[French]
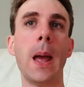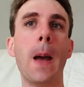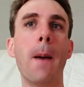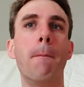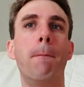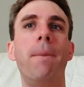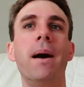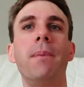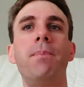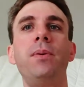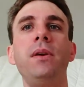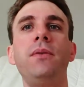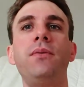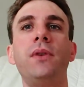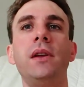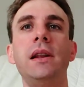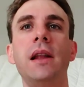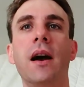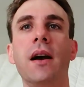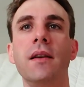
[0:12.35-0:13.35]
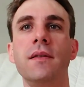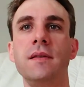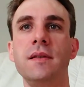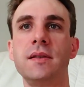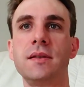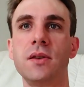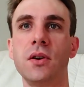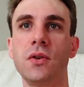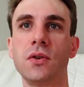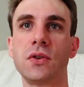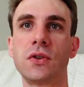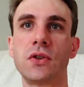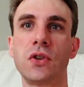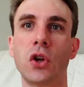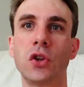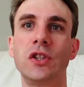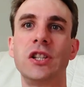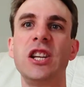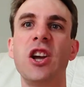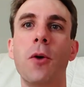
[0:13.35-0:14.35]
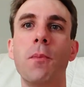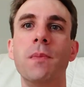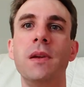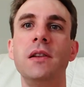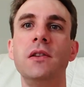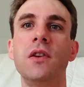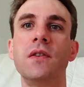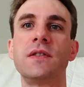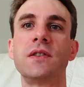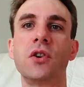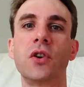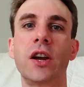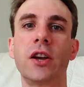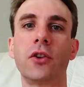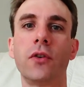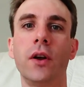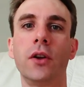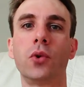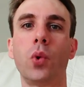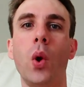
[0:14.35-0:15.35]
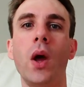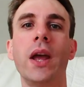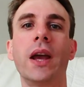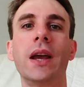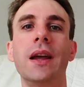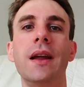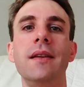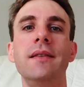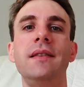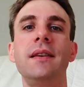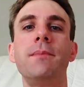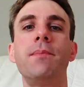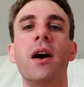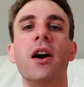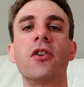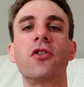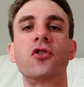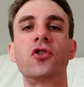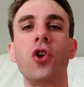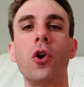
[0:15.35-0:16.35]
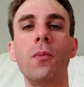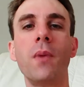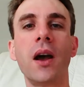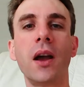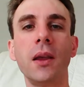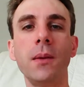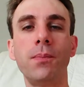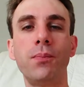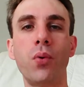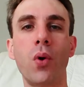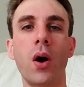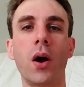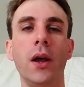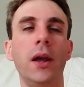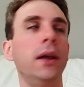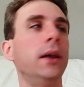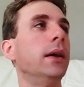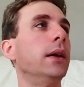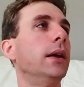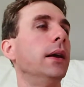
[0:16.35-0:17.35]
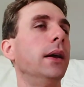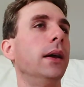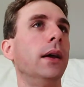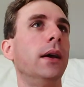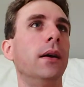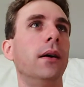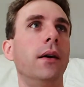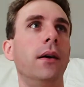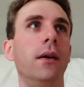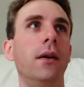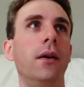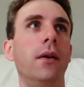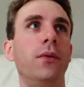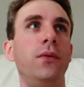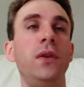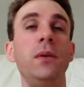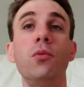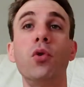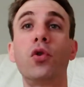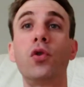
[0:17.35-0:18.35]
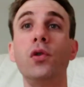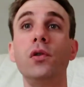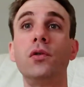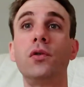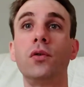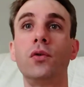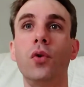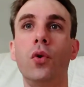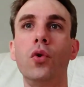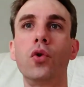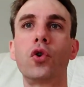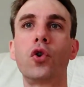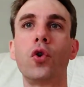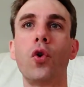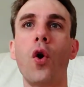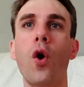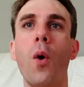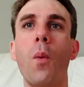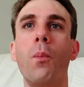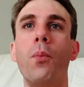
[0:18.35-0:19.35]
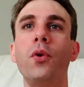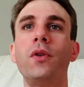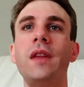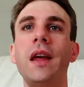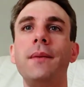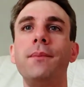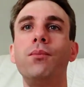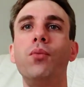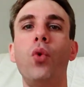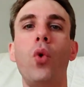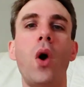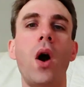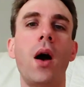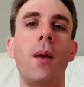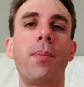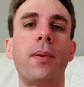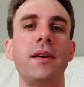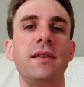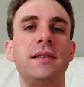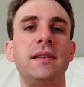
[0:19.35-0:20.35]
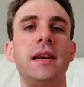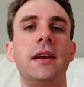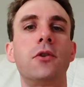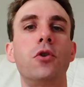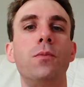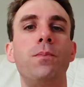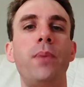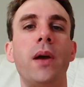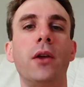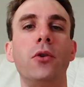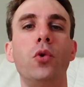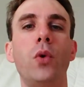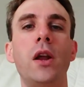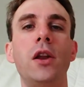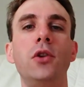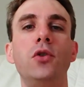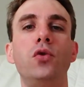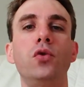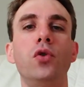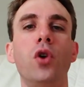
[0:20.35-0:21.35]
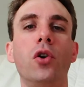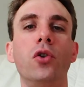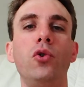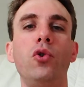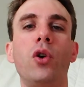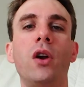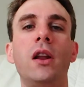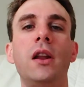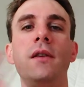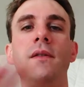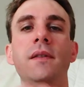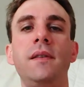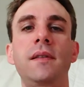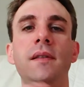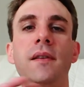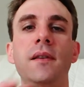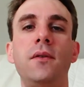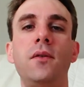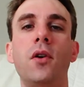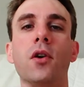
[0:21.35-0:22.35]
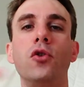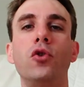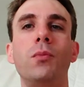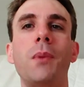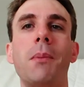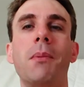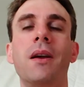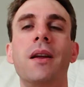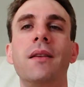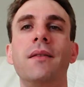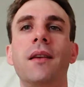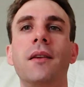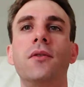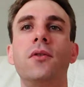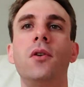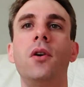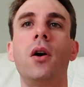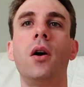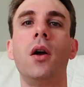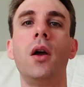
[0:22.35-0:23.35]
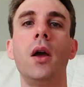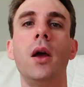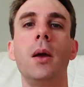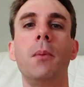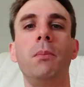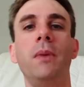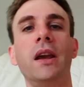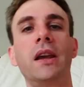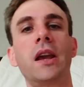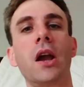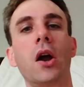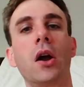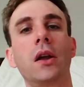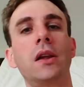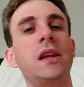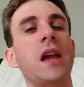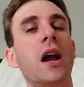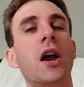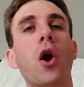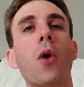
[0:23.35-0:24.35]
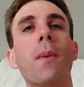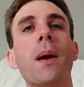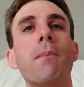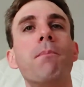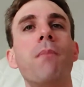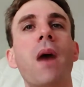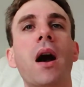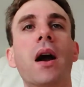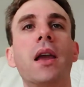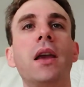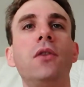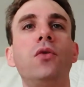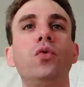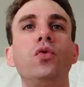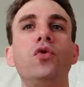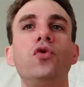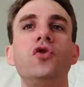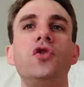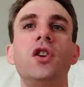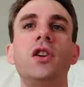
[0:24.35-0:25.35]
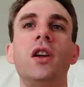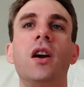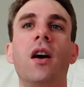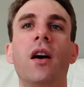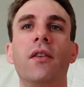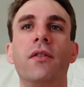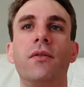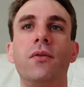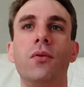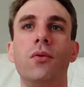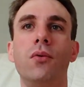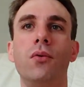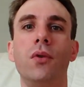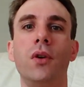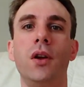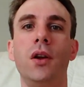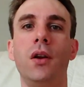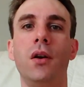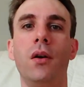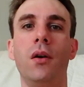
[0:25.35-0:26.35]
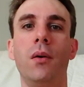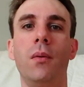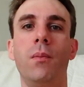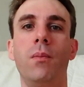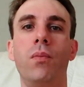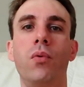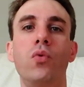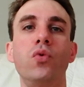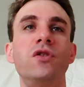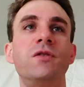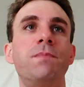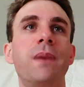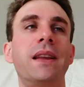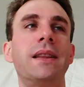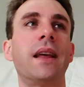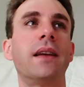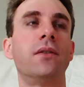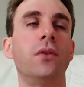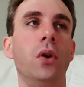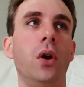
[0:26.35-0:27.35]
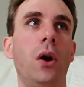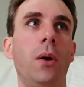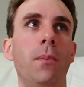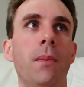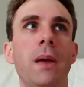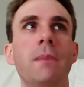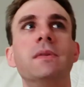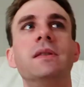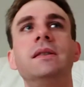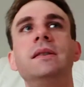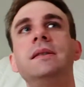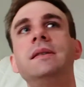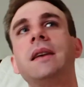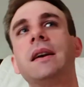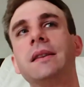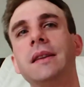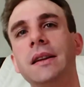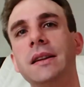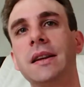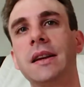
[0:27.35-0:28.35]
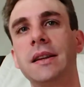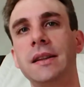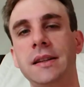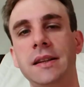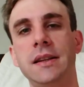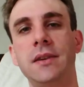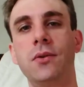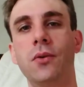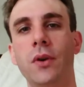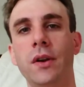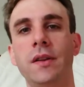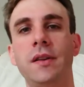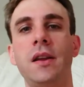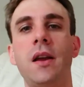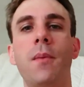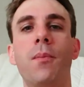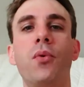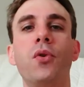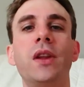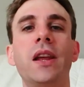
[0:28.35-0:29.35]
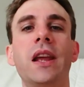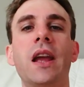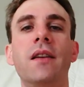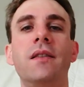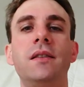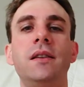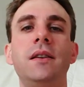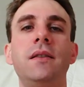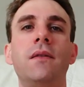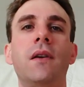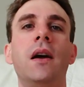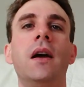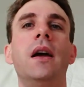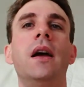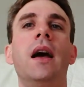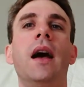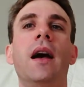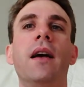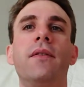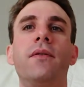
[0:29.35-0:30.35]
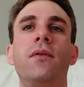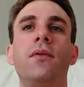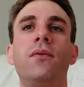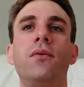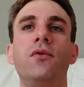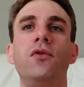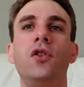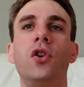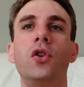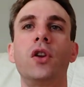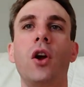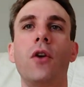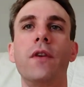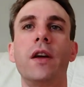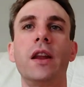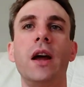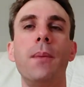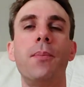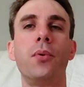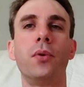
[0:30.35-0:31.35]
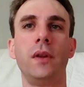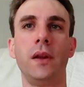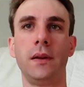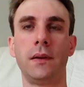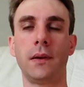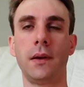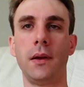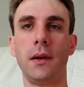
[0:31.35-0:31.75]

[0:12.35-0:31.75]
Papy fait de la résistance, sorti en 1983 et réalisé par Jean-Marie Poiret. Un film culte donc, peut-être moins apprécié que Le Père Noël est une ordure et Les Visiteurs du même réalisateur, mais qui a quand même marqué toute une génération et euh, beaucoup de spectateurs, même si certaines critiques ont été un peu négatives à ce sujet, on y reviendra peut-être.